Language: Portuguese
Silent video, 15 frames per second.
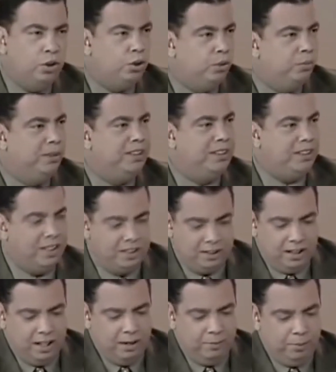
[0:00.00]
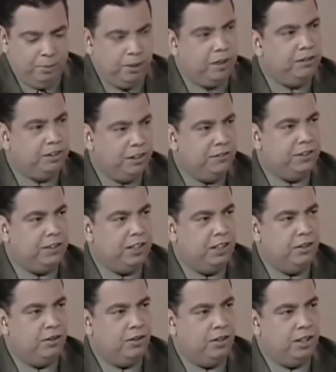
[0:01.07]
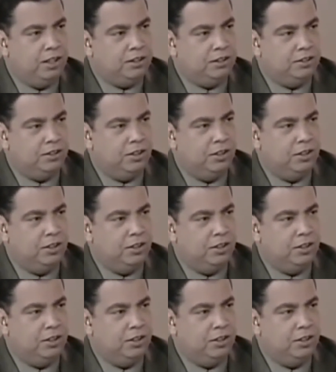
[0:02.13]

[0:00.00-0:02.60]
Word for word: hoje o presidente da República, você fecharia o Congresso